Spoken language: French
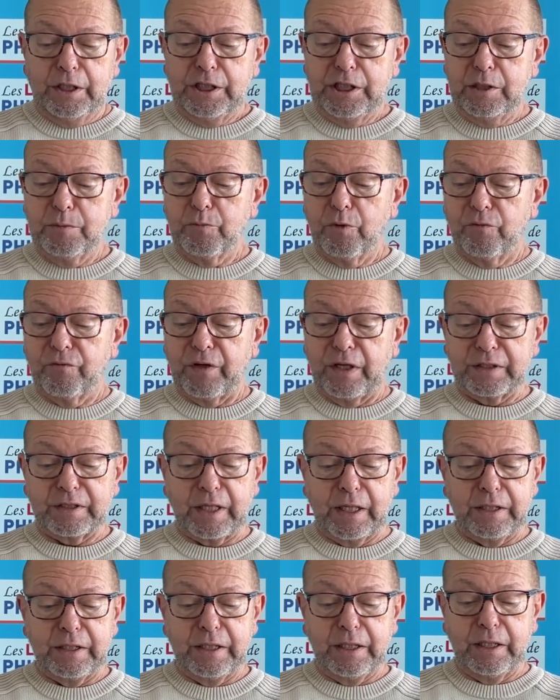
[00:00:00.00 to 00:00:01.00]
il me
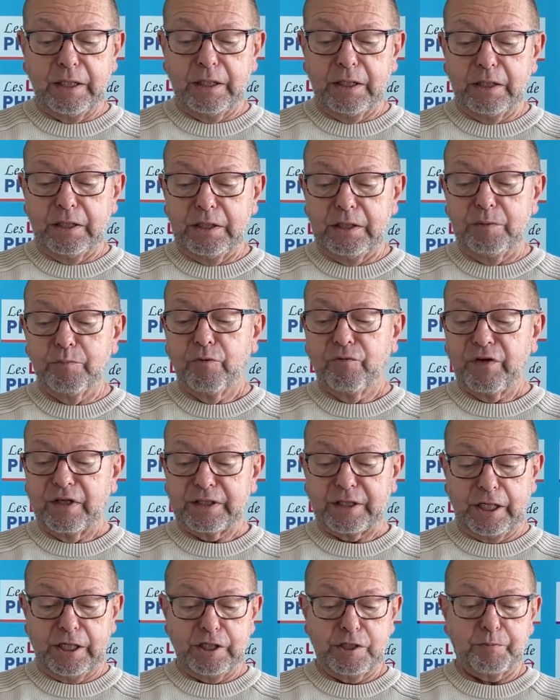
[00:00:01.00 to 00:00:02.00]

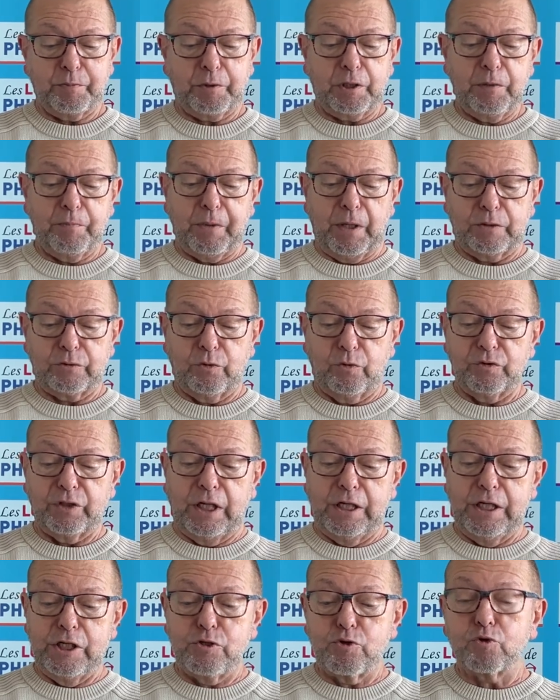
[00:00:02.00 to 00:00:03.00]
vint à l'esprit pardon
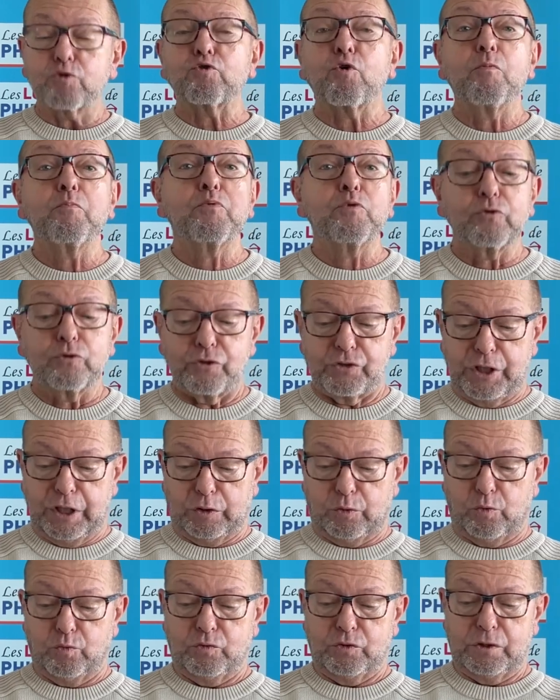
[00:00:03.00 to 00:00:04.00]
d'aller jusqu'au bout de cette
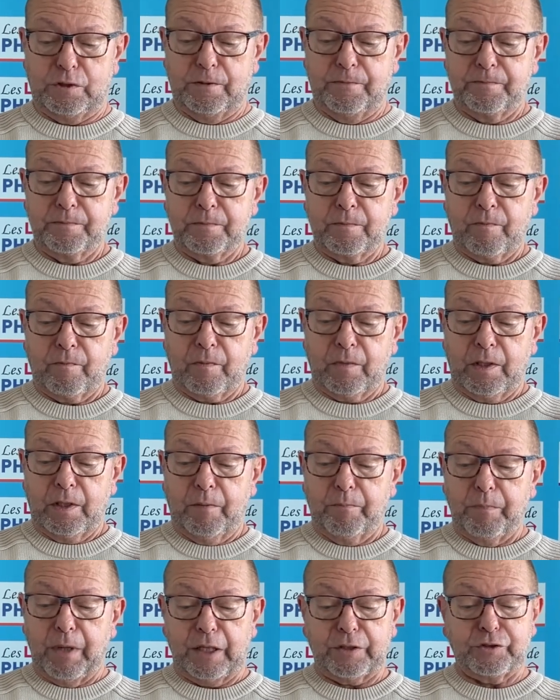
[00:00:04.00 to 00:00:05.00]
route.
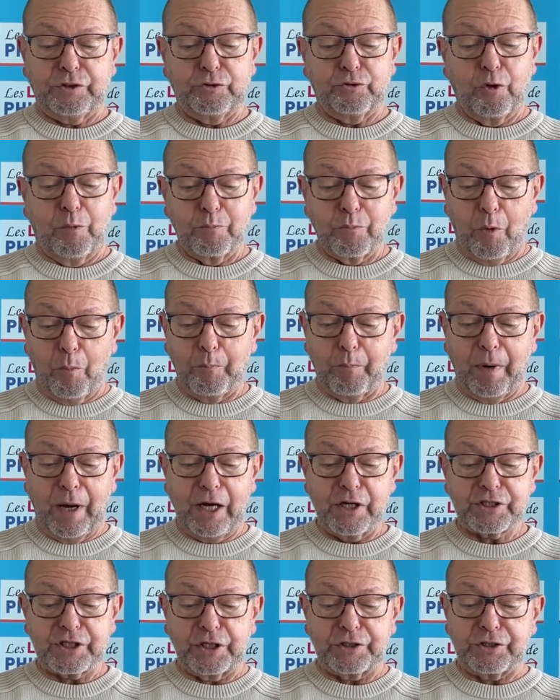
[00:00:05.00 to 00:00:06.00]
Parti d'un bon
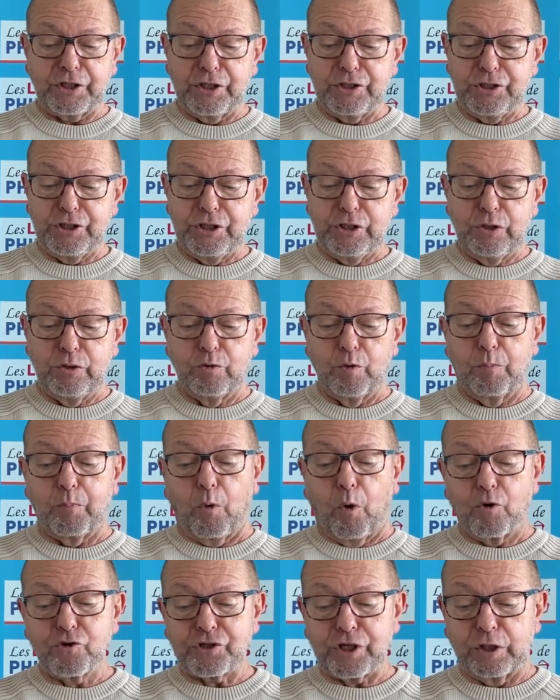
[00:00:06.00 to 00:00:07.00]
pas, j'atteignis le
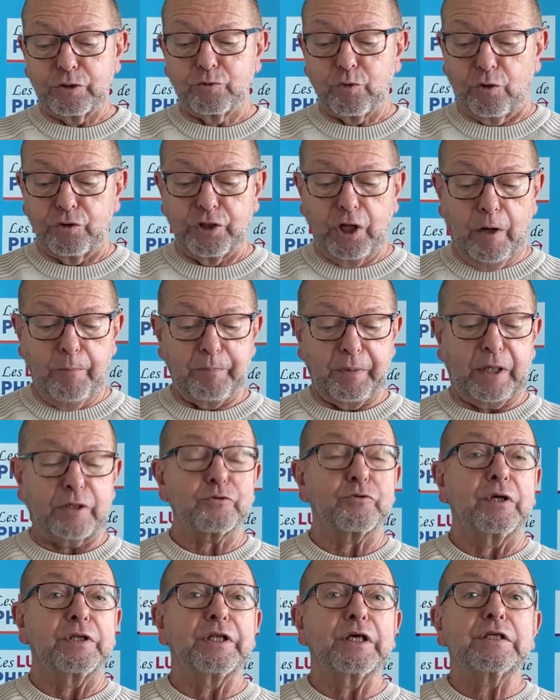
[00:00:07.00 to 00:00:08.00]
prochain tournant,
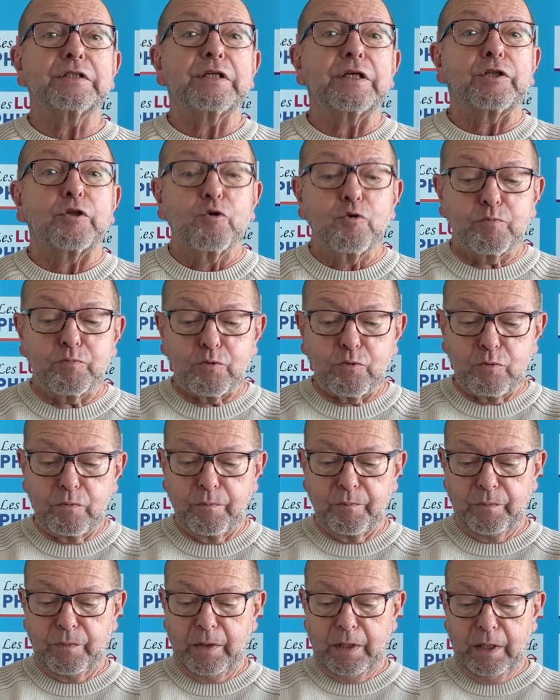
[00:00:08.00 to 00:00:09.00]
persuadé que c'était le bout.
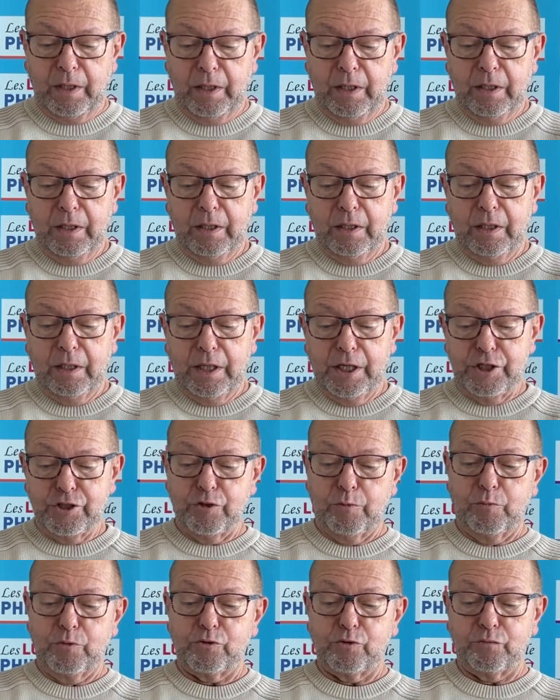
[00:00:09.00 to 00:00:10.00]
Et
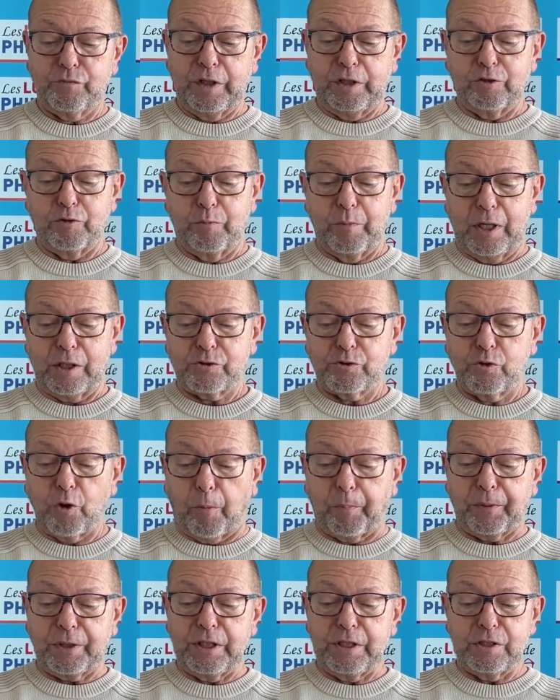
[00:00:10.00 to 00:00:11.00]
je me souviens de ma
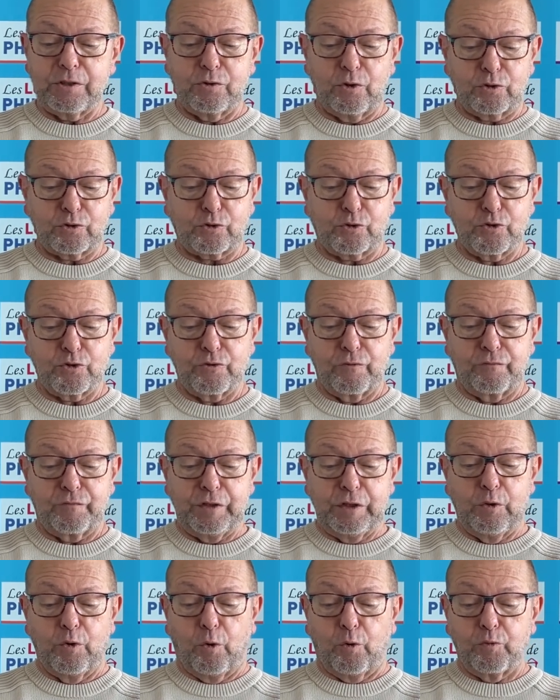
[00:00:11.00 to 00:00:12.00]
surprise lorsque je
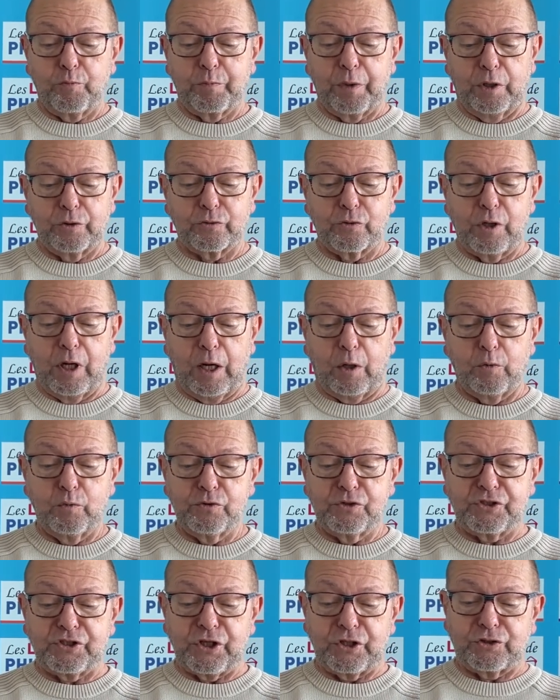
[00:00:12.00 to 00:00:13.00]
vis le ruban de la
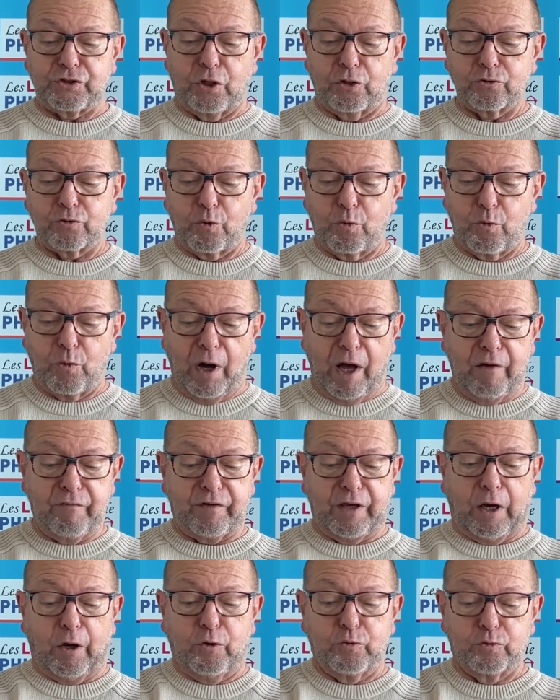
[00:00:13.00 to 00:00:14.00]
route s'étendre loin
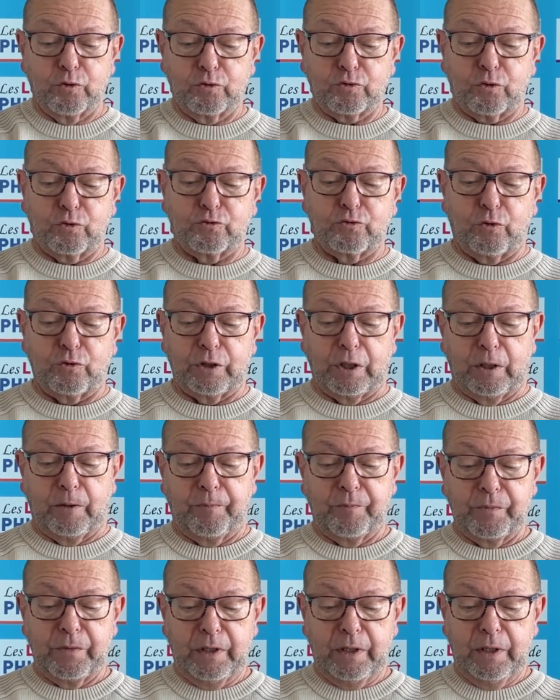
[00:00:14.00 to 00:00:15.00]
vers un autre tournant.